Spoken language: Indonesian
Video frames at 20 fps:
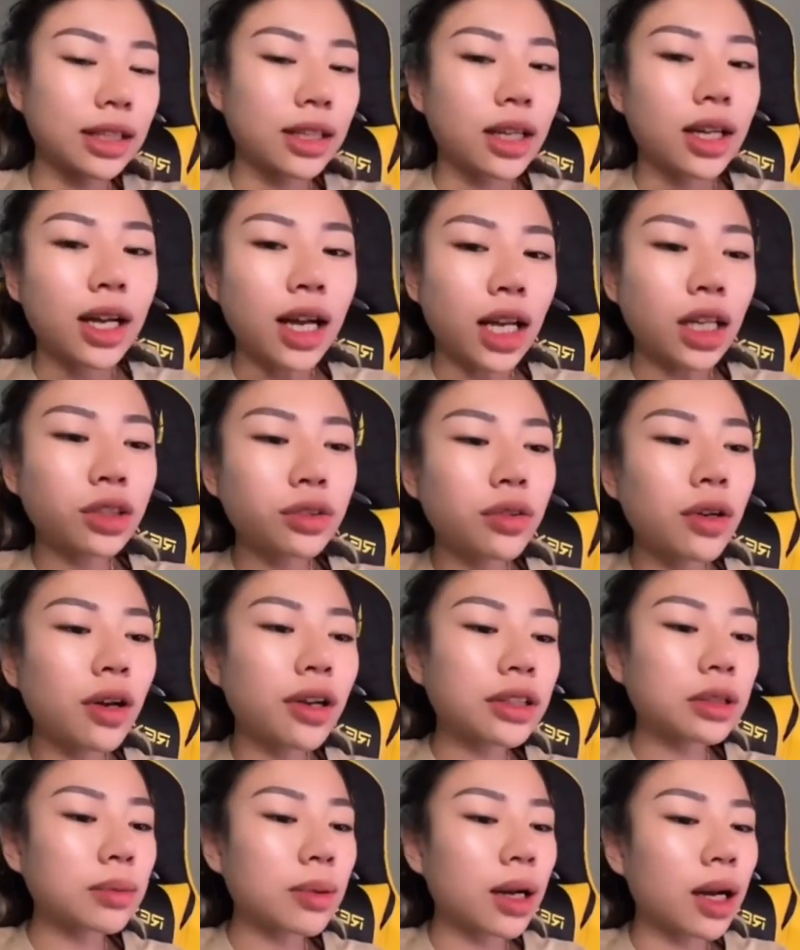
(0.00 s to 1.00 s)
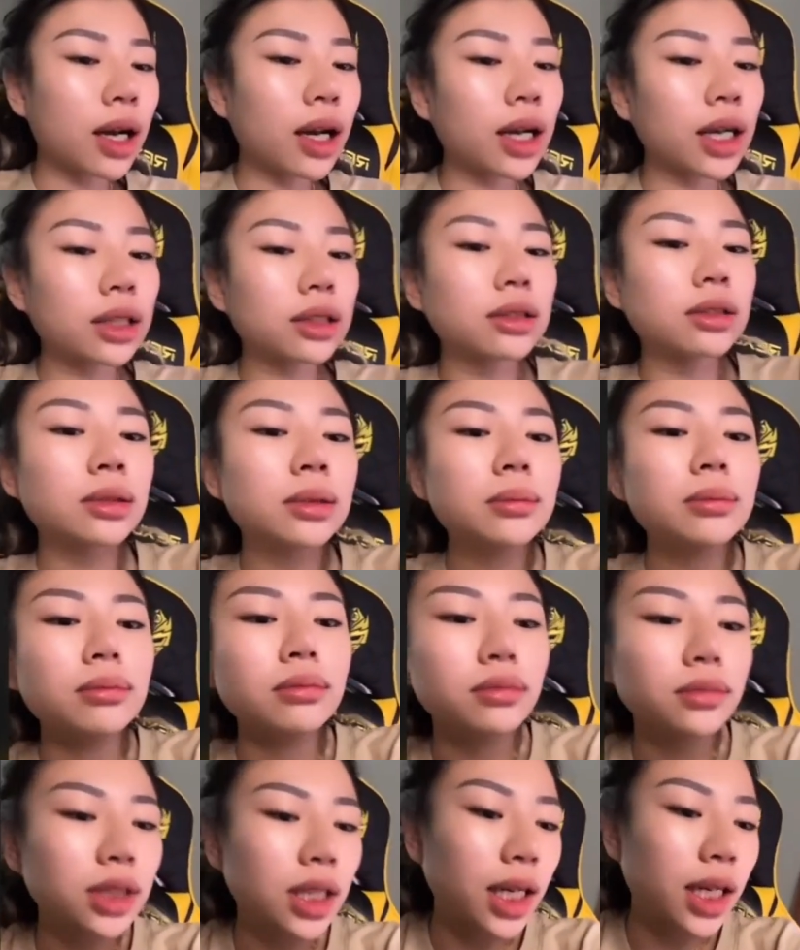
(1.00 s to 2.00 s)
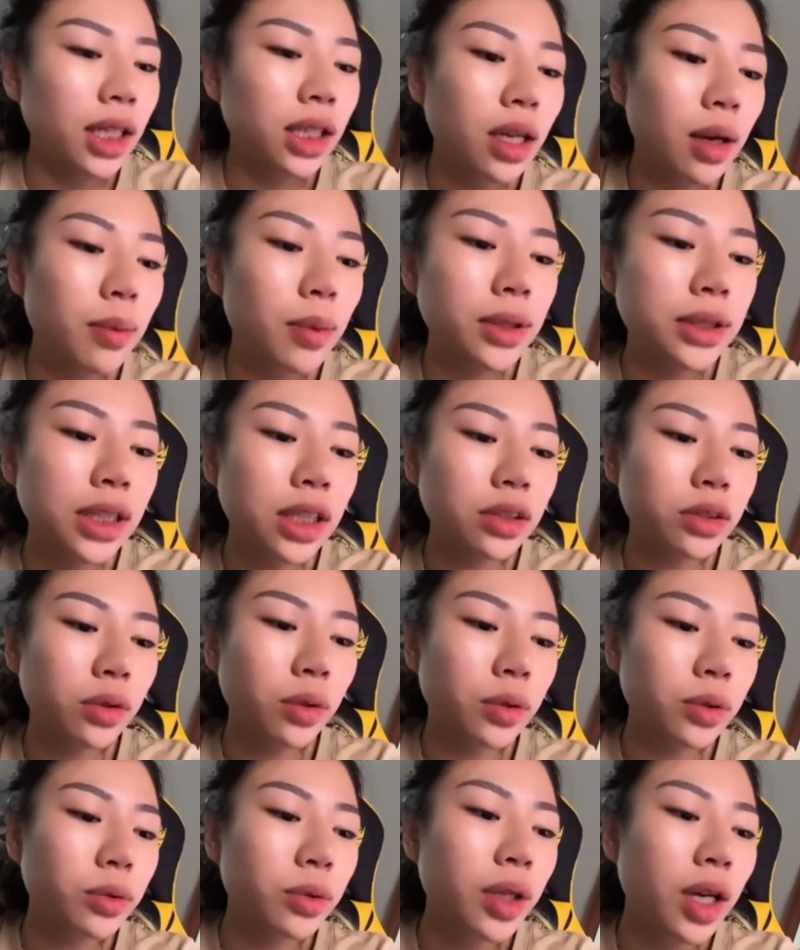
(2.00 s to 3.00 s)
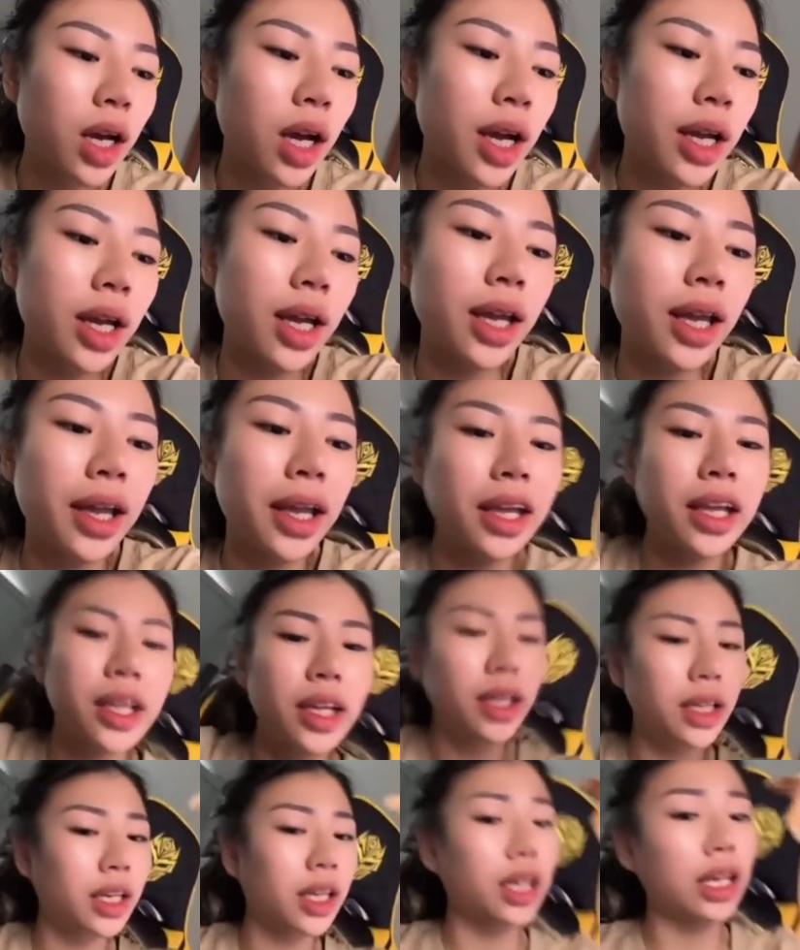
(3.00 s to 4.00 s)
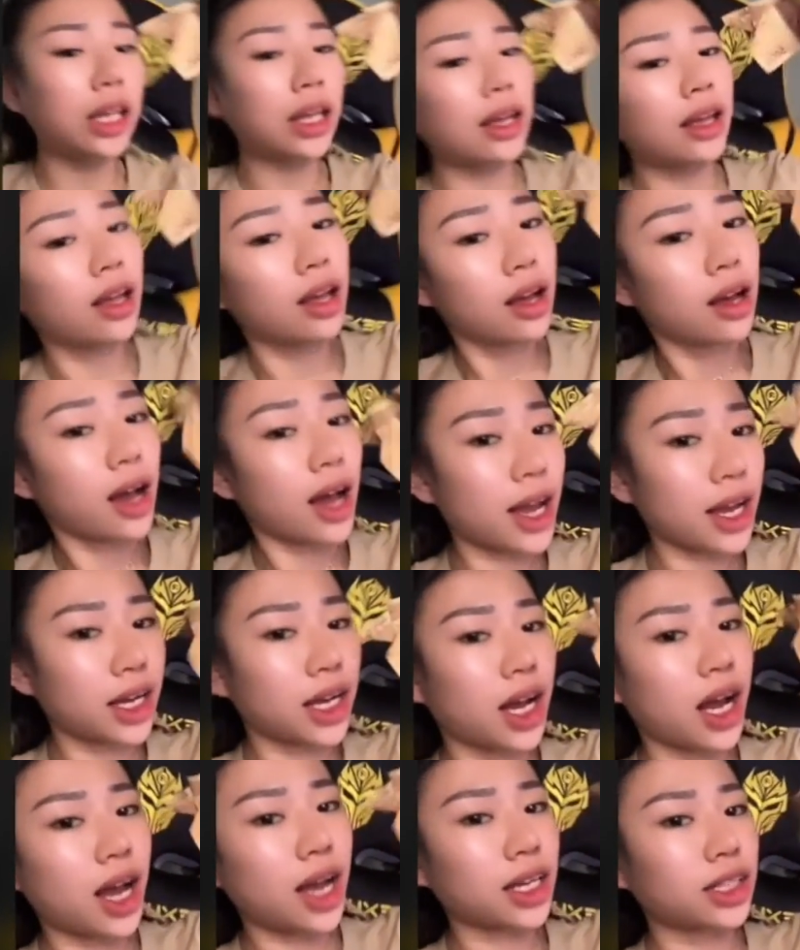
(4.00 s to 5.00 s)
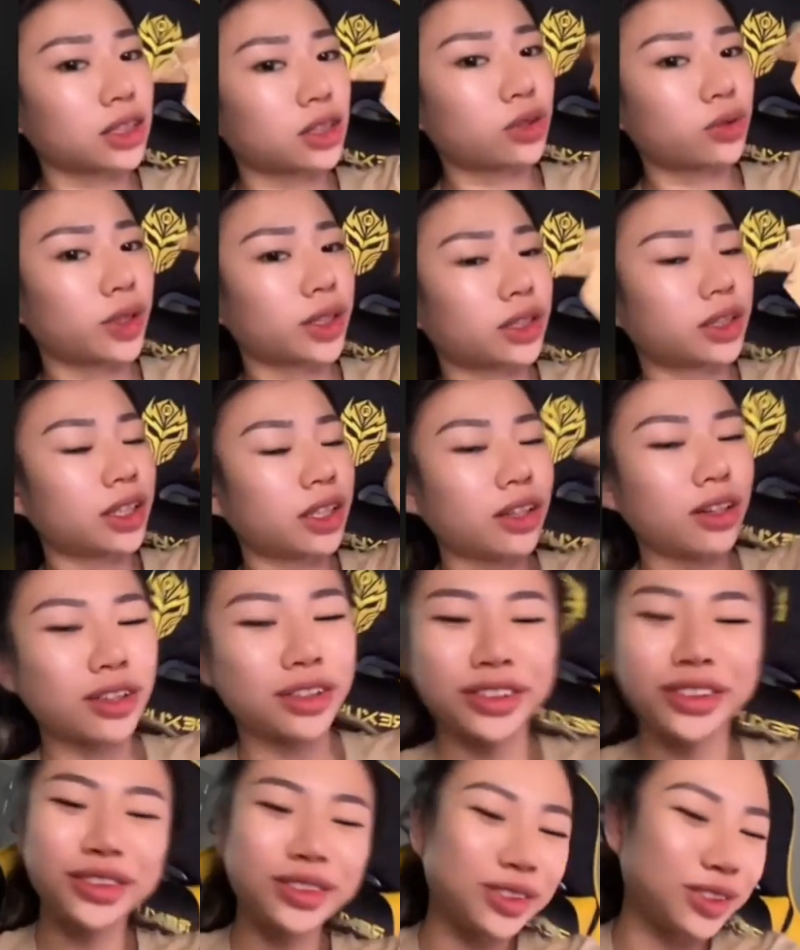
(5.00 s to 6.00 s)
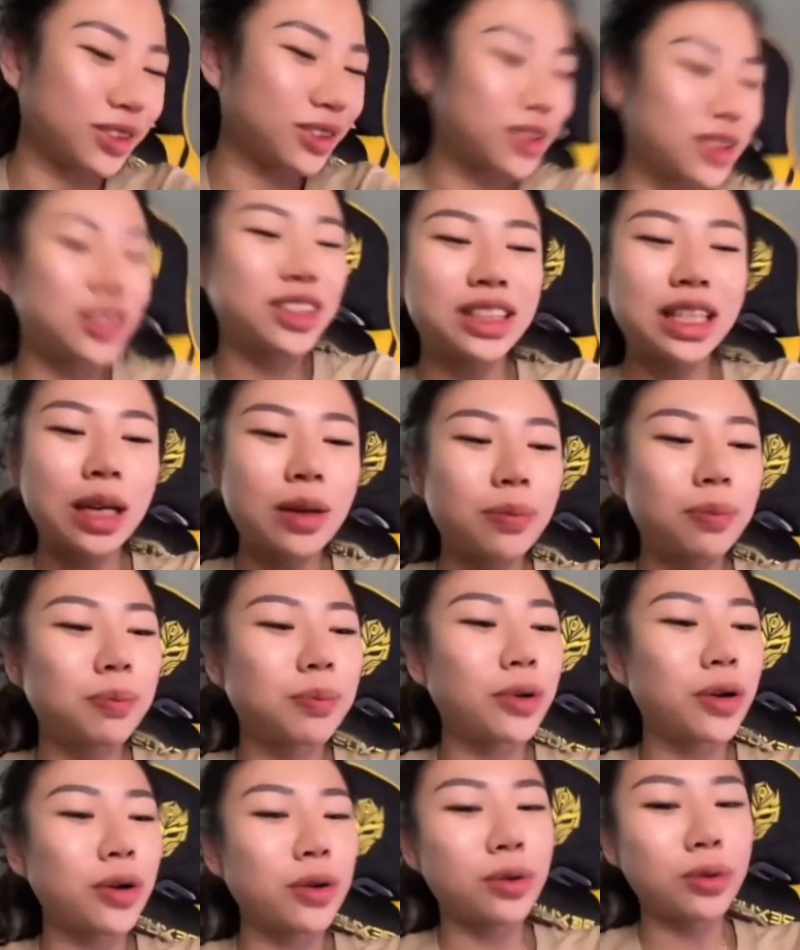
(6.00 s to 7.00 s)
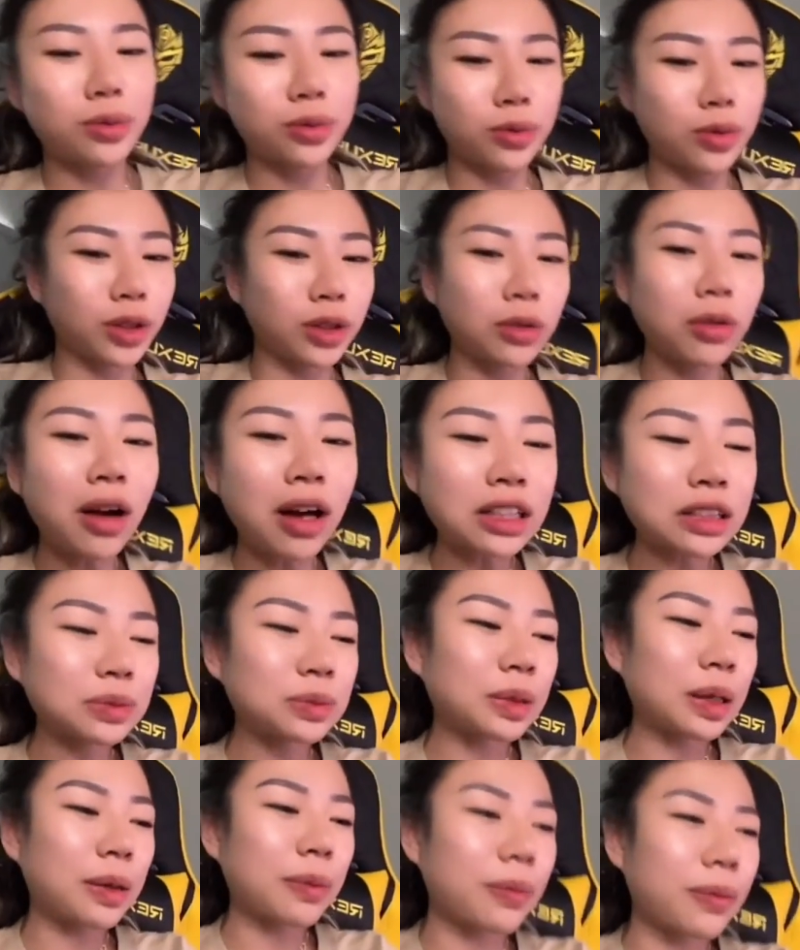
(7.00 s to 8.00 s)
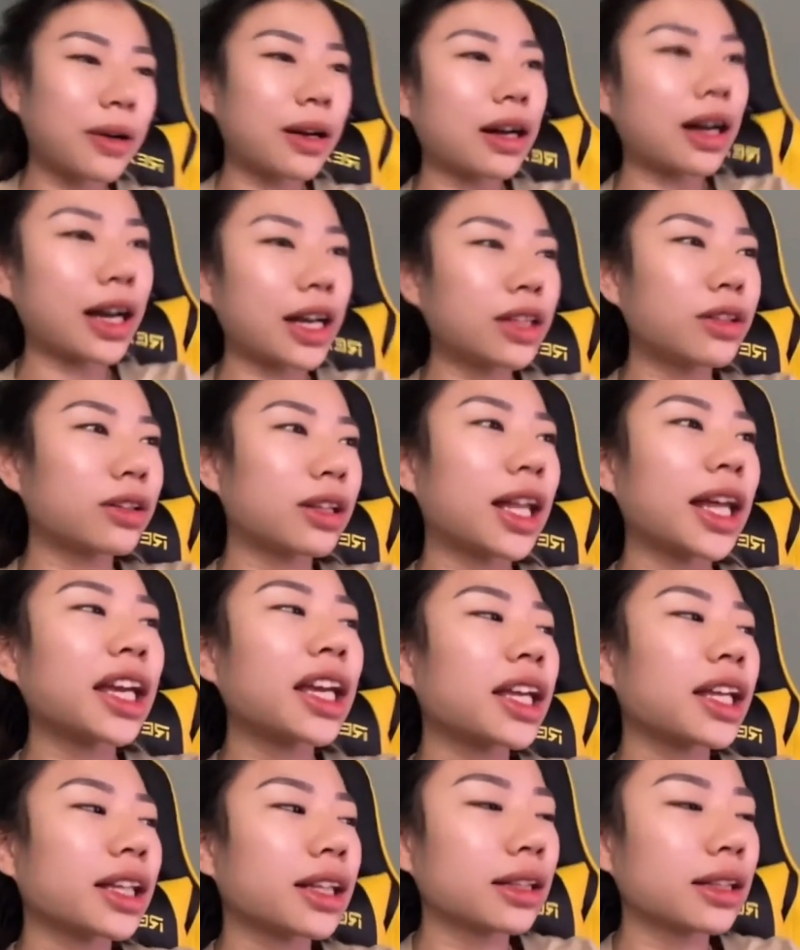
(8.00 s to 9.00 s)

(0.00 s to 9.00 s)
kalian juga harus semangat kalian nggak boleh cari cowok tuh yang kayak kayak gigi gini nih Hai guys, duit gini yang skip bro, duit lu nggak seberapa, I don't like it.